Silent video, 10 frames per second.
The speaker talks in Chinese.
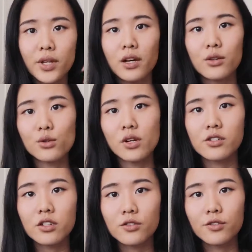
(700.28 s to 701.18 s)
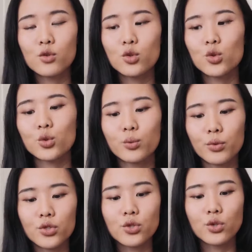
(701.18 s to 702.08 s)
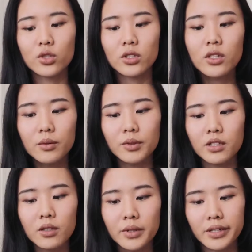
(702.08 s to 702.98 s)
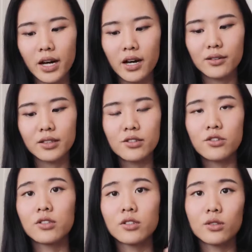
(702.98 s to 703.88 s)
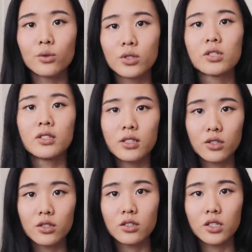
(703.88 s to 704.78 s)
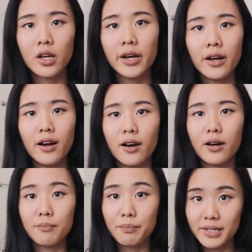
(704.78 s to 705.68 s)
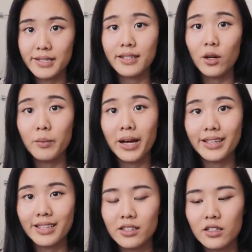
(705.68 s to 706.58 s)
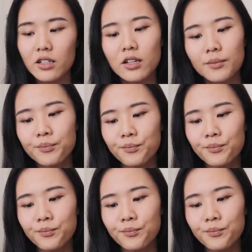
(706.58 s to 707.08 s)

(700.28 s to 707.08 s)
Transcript: 那虽然这个分数不是说特别特别的好，但是其实我自己是啊比较满意的了。